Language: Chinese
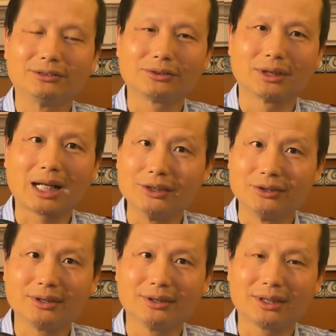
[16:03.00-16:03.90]
说看
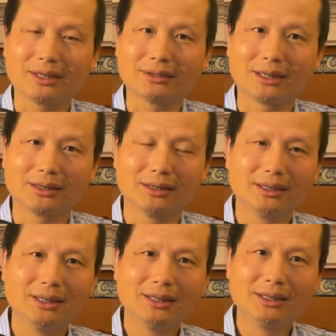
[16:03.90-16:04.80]
清了那个
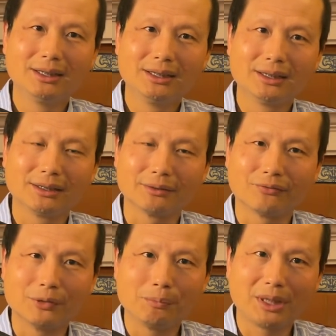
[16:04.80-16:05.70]
呃
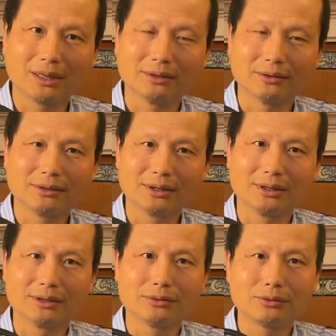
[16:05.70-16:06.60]
分辨
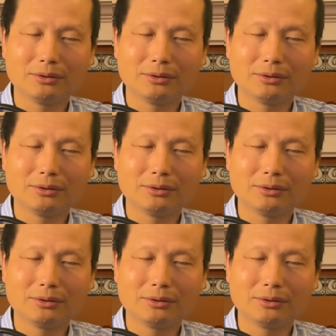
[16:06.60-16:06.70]
呃。